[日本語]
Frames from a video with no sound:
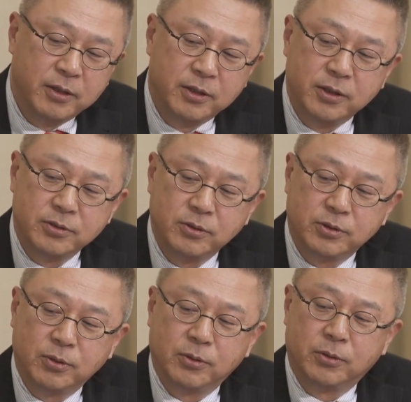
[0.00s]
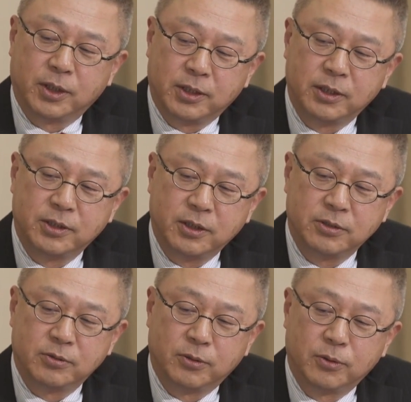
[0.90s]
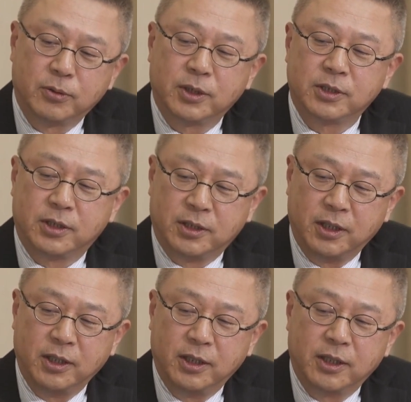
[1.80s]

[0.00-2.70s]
イギリスの人の方がね、チャーチルの愚かさにね、